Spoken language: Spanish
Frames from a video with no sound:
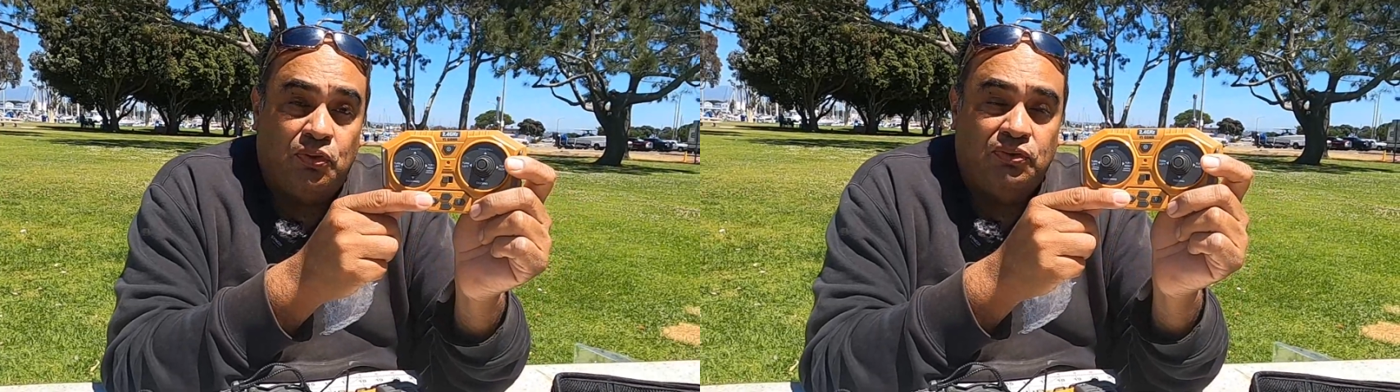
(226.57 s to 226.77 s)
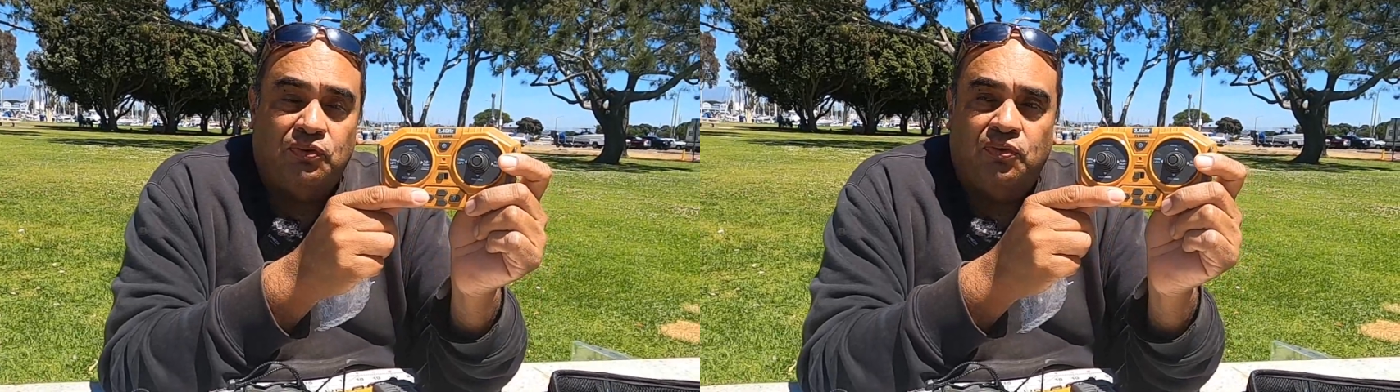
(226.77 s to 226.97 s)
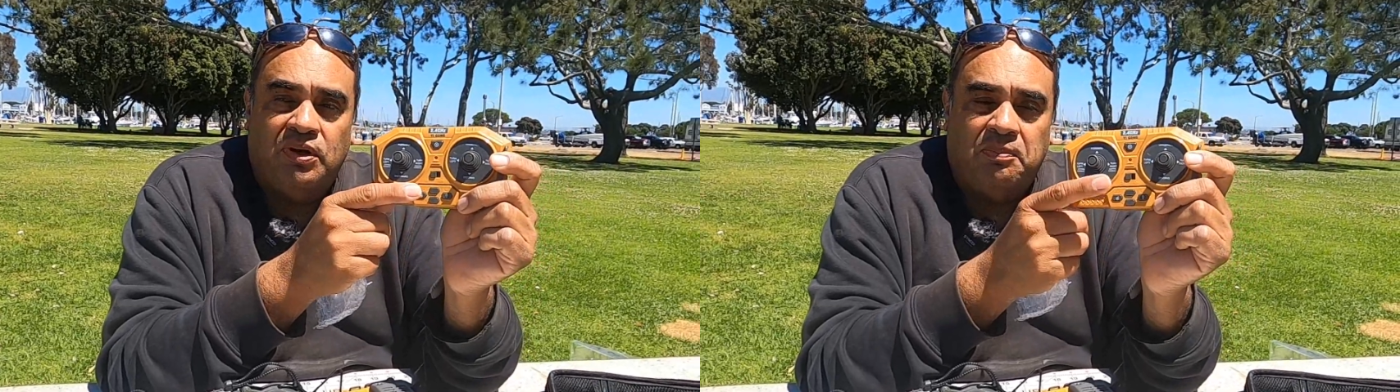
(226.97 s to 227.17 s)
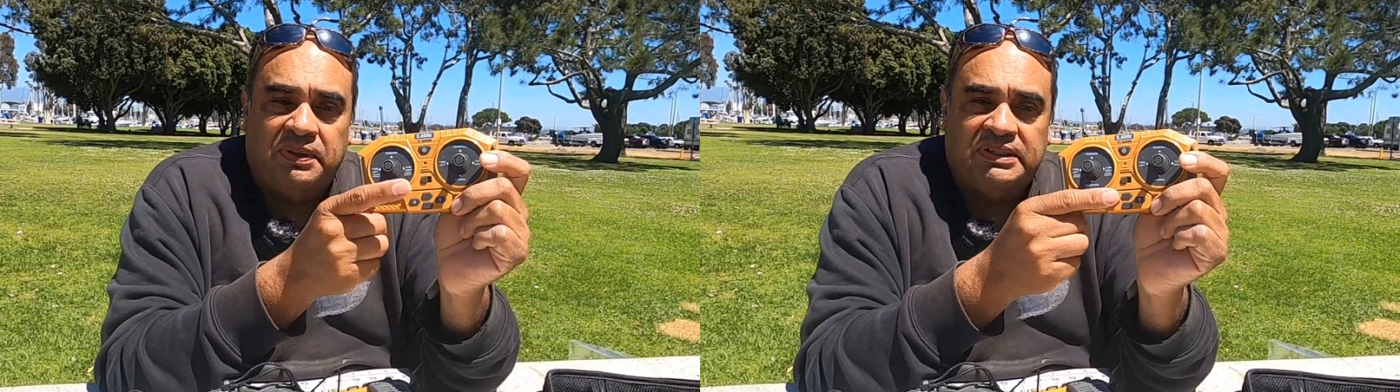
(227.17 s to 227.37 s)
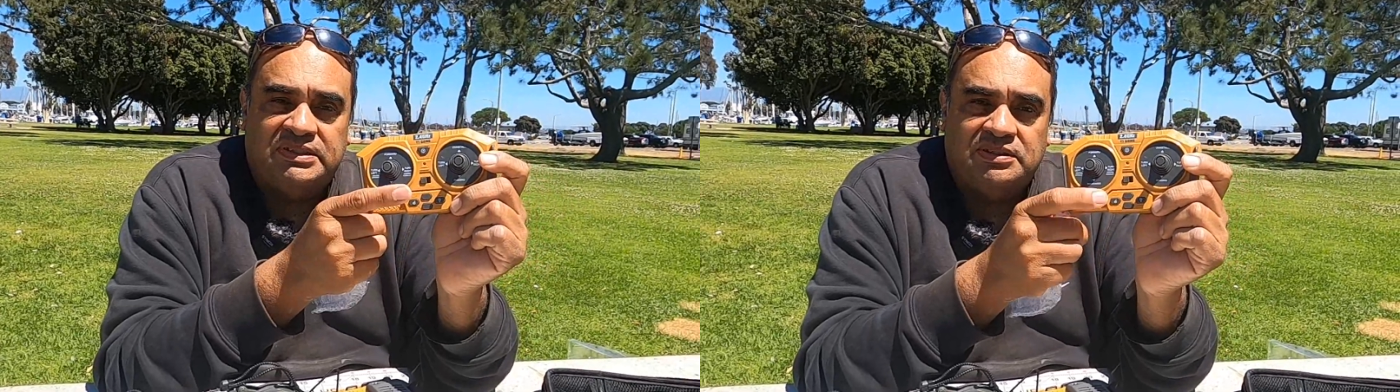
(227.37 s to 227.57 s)
Cuando le
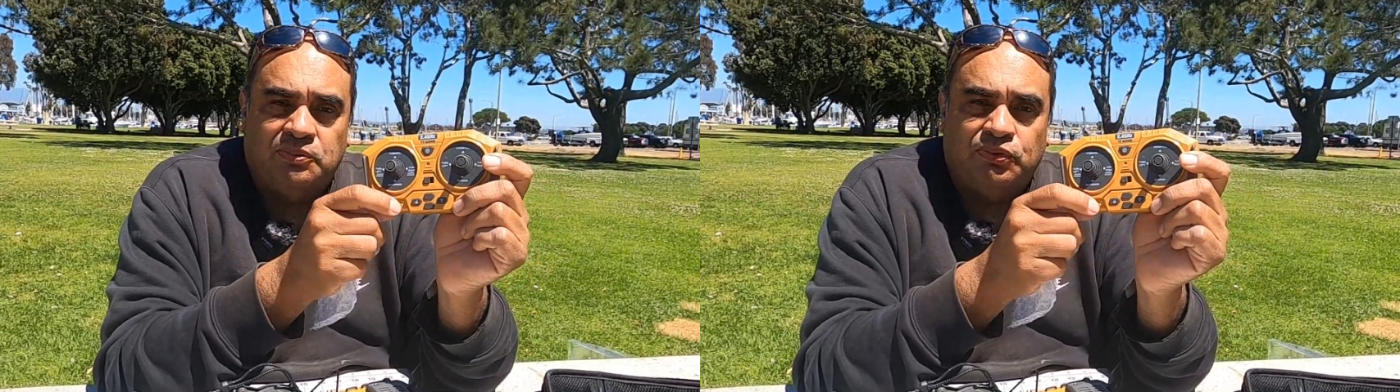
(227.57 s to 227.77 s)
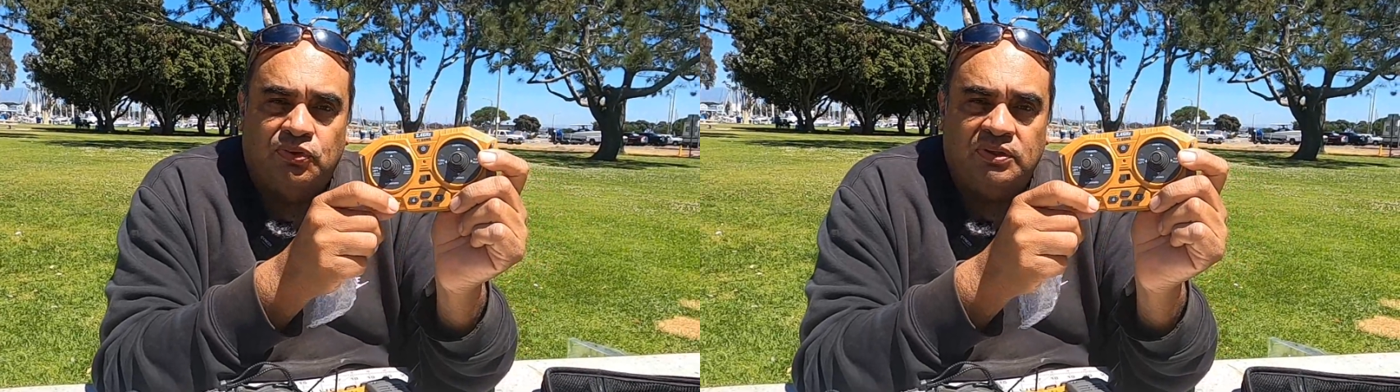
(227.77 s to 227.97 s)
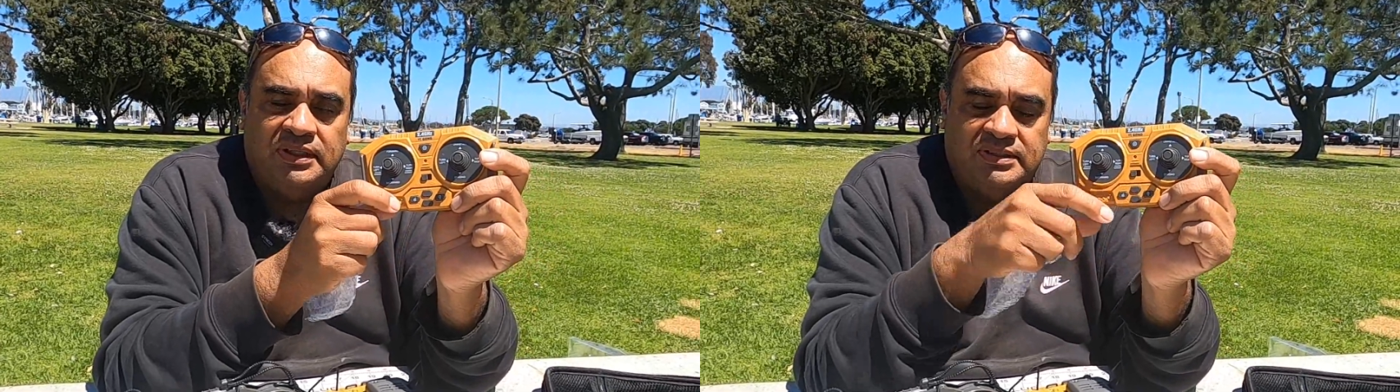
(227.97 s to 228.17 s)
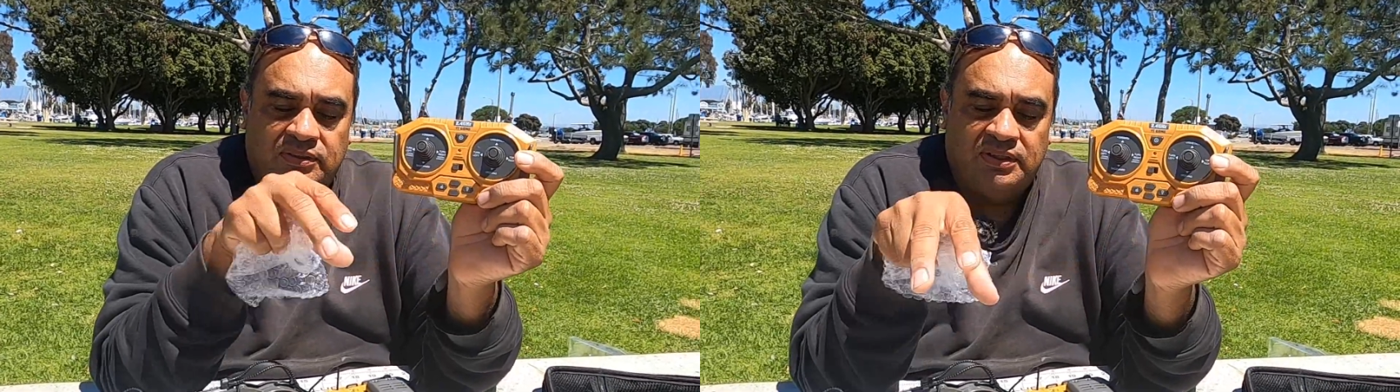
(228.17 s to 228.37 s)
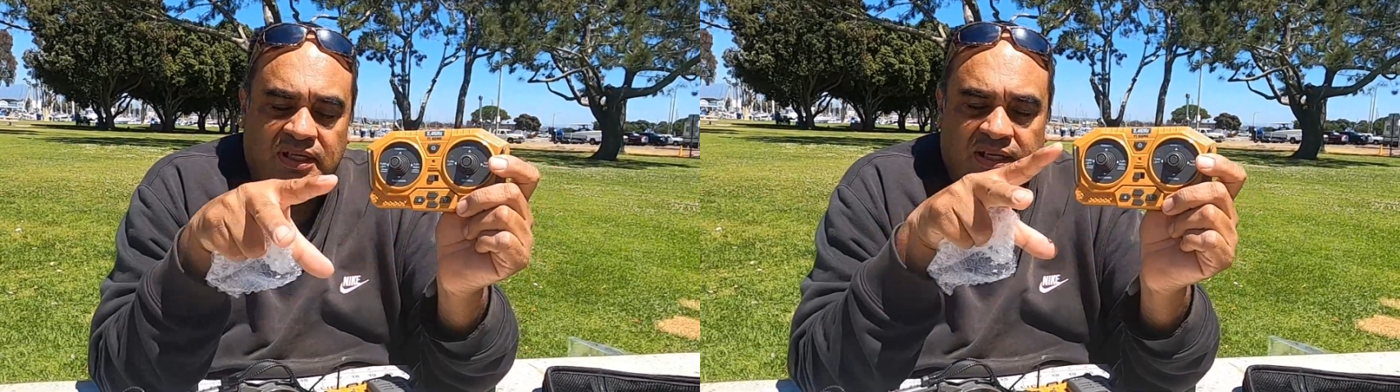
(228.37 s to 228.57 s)
aprietas este botón,
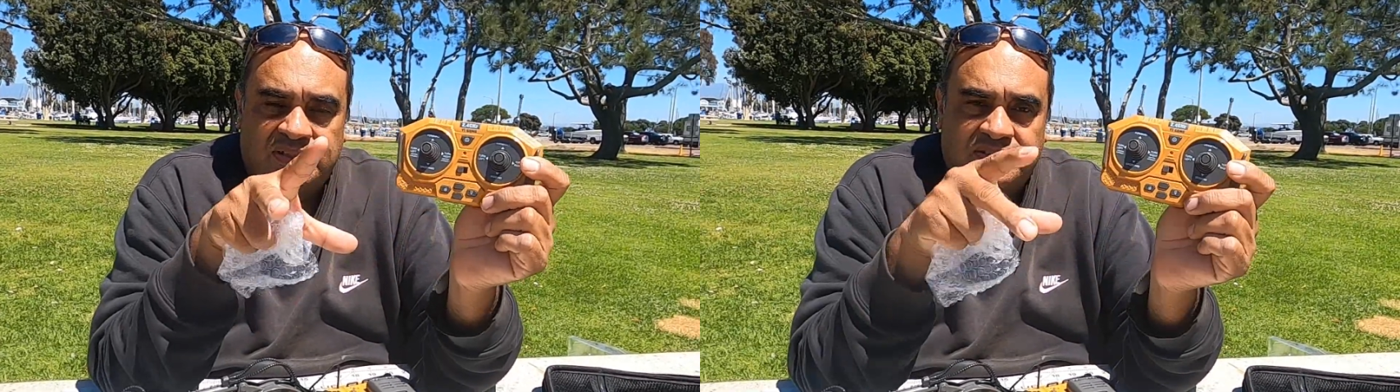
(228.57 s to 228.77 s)
estando ya